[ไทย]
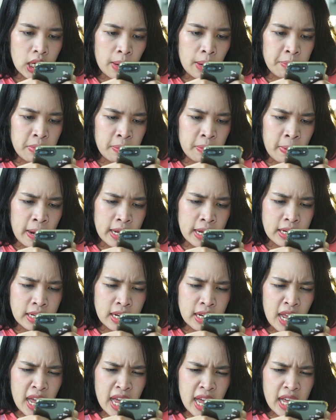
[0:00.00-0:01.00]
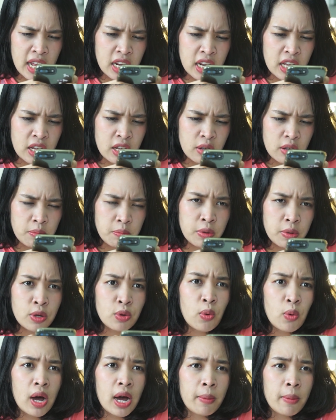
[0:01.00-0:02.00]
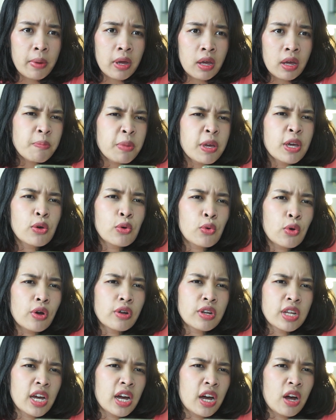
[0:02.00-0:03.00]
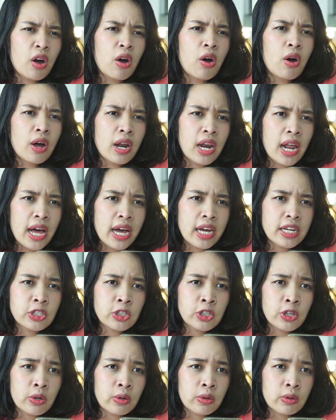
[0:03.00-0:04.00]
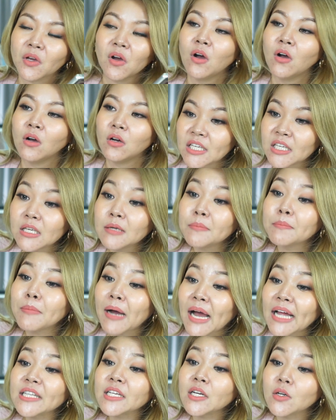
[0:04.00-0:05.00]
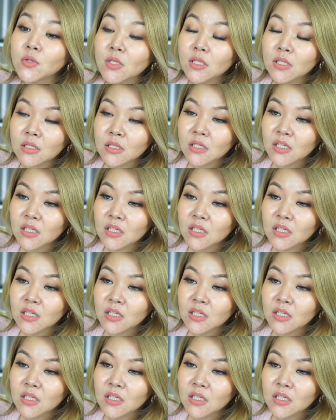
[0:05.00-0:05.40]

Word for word: กรรมพันธุ์แน่เลยพี่ว่าไหมผิวเขาเนี่ยออร่าเชียวโอ้ครีมบ้านเขาดี